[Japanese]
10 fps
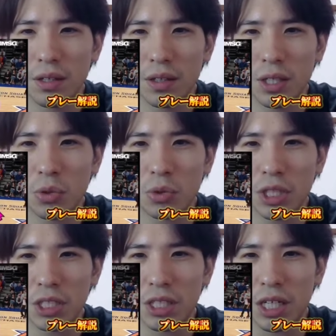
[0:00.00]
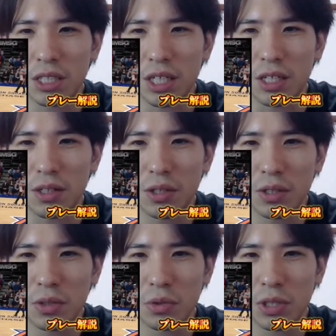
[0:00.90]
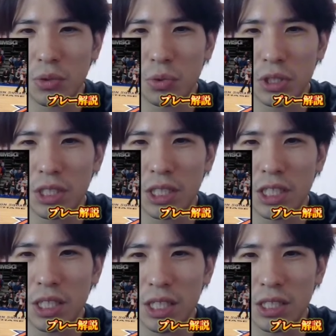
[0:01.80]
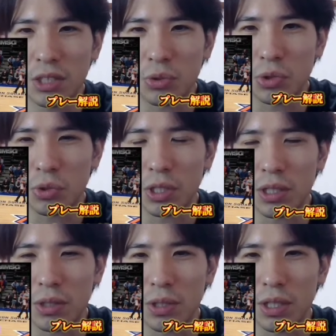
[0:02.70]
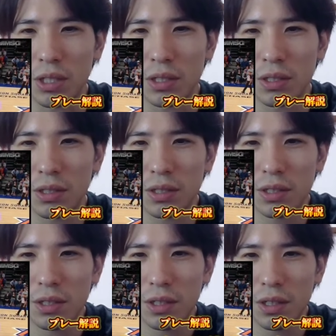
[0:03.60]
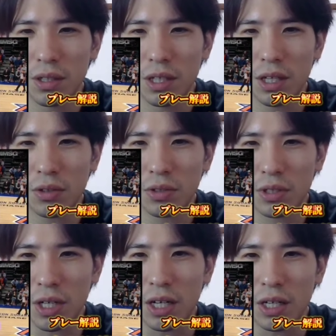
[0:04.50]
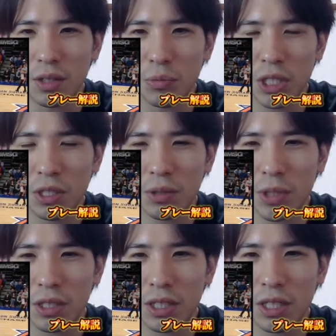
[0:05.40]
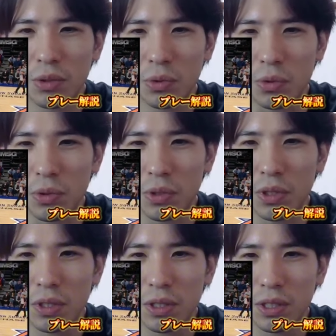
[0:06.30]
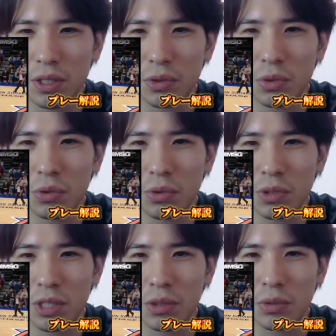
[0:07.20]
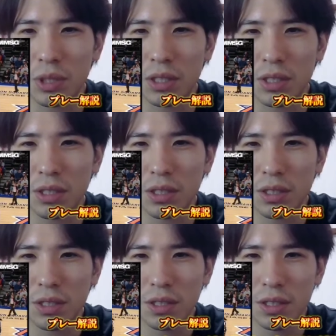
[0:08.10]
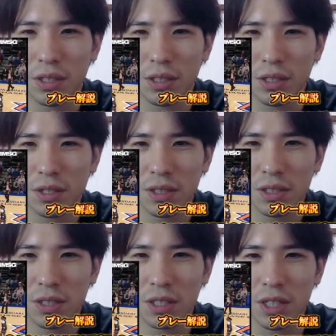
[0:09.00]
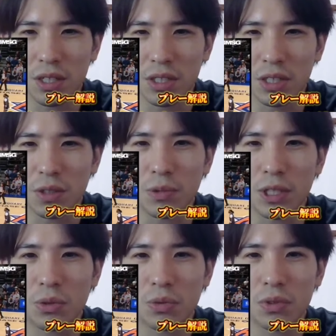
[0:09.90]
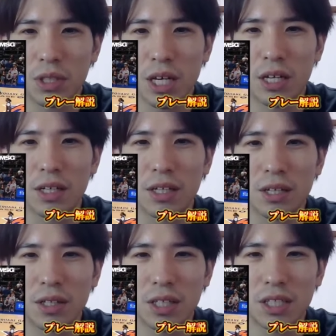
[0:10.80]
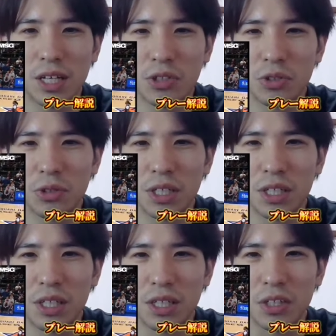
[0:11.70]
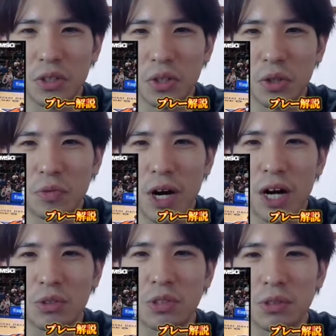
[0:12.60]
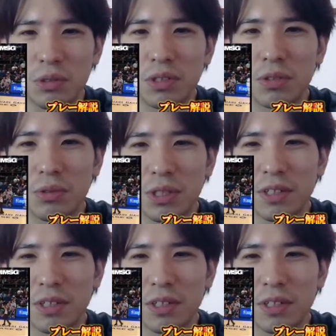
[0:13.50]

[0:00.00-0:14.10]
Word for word: でローテしたらさ当然こっちが2対1の状況になるからでタウンズがビッグマンだけどちゃんとクローズアウト出て、しっかりチェックまで飛んで、で、最終的にファールするっていうね